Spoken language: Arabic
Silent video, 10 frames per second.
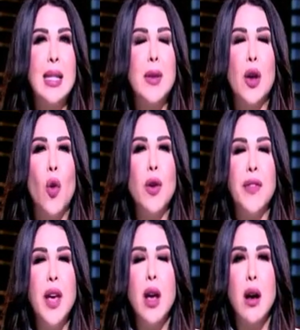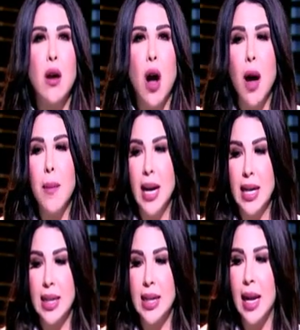يكون في اجراء
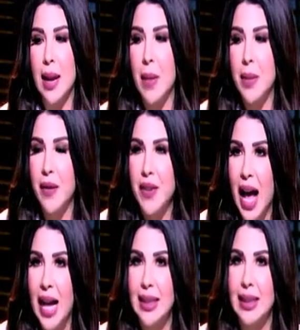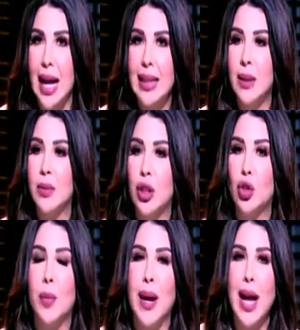بحيث ان انا لما يبقى في حد اتقدم ضده
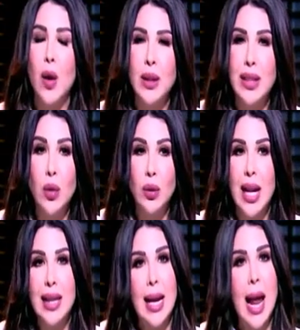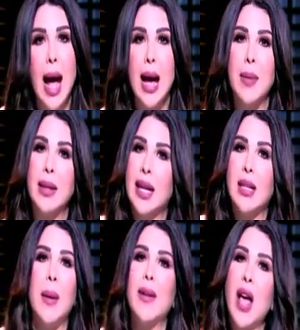بلاغه واثنين وثلاثه لا يبقى انت كده
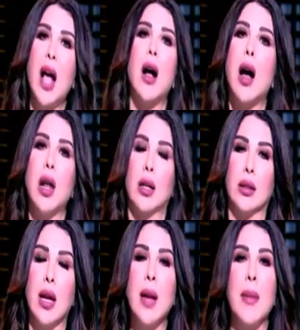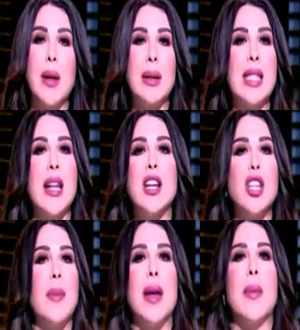بقى في حاجه غلط ما انا ما استناش
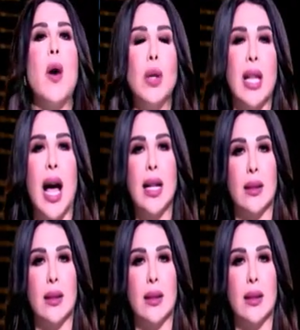أيوة. اما يموت حد